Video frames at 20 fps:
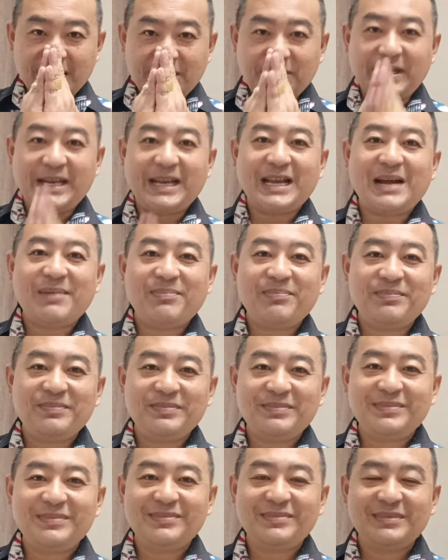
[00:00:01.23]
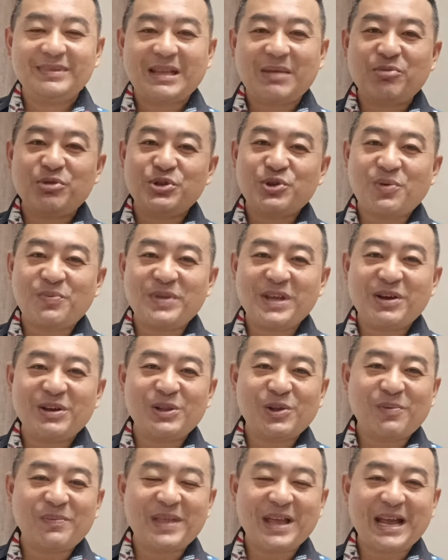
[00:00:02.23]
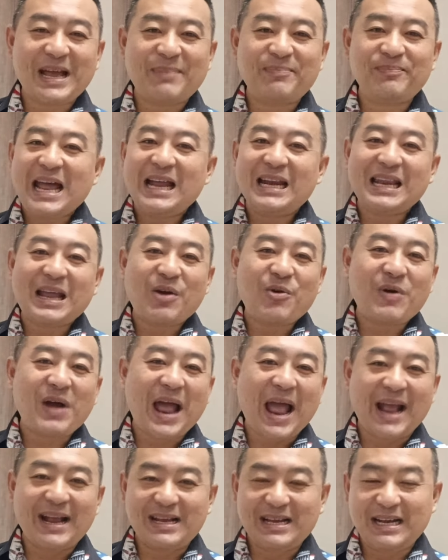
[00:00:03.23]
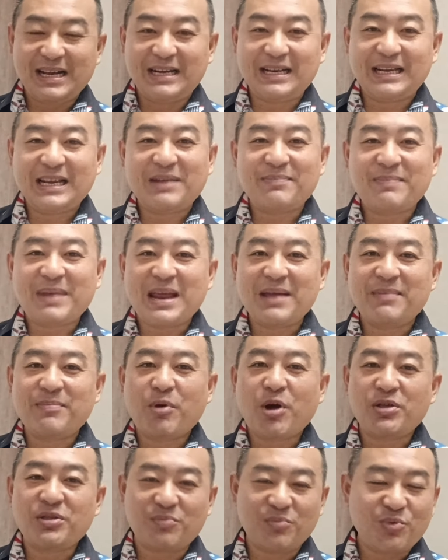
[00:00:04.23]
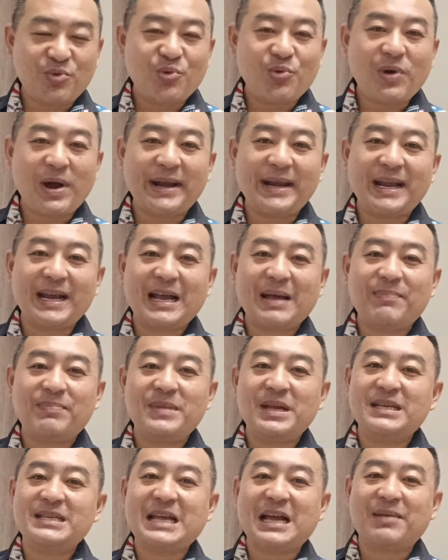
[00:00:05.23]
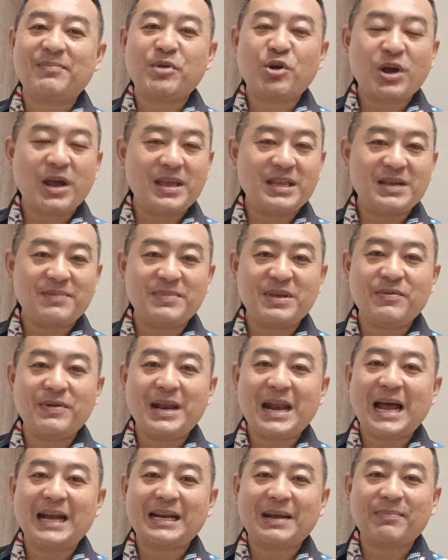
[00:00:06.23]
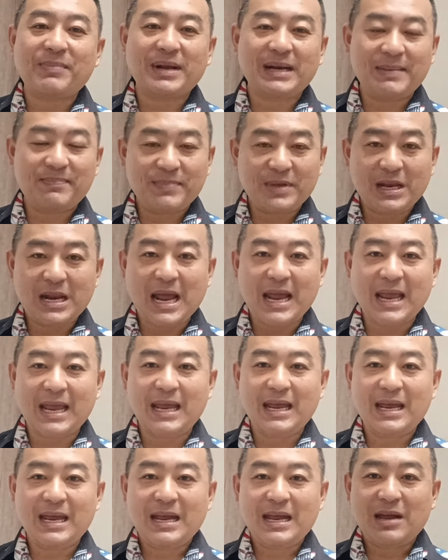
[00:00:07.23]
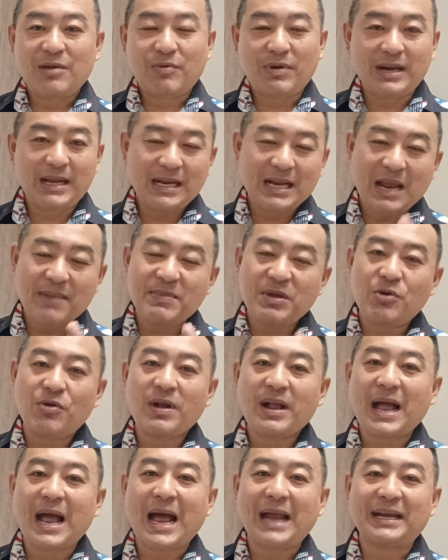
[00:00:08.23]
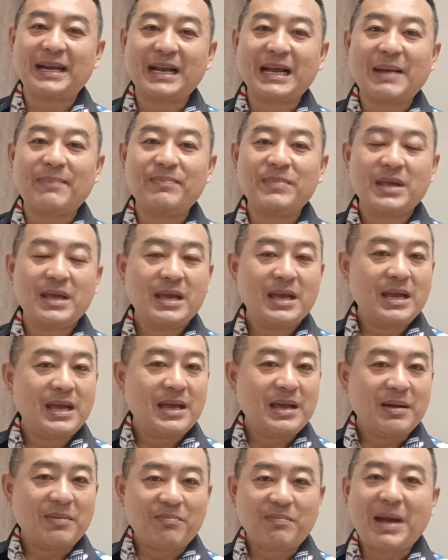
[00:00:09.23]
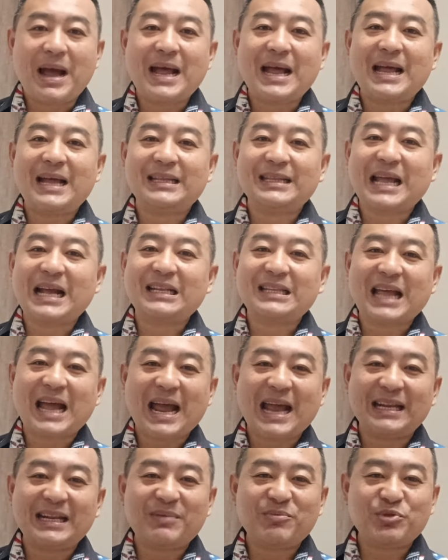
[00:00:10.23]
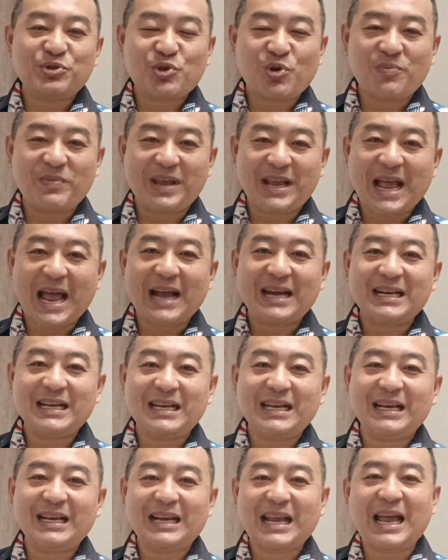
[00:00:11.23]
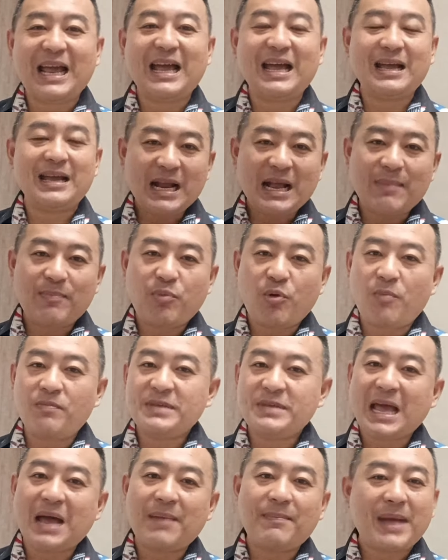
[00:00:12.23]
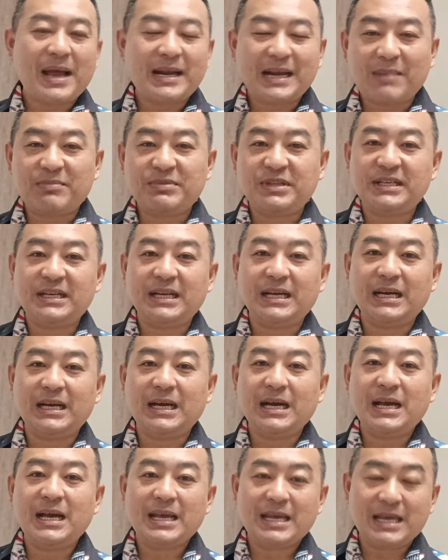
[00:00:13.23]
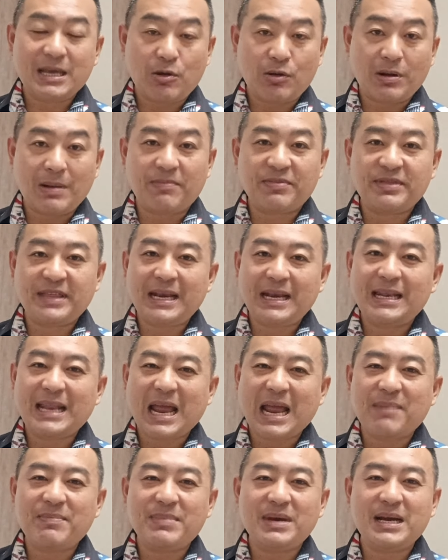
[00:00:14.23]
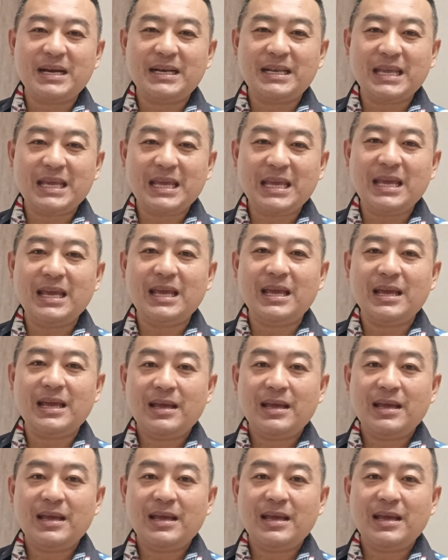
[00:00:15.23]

สวัสดีครับท่านผู้ชมที่เคารพนะครับเราห่างเหินกันไปพอสมควรนะครับ เนื่องจากไม่ค่อยจะมีเวลาทำคลิปเท่าไหร่ วันนี้ได้มีโอกาสนะครับมาทักทายท่านผู้ชมอีกครั้งหนึ่งนะฮะครับผมจะมานำเสนอเกี่ยวกับเส้นลายมือที่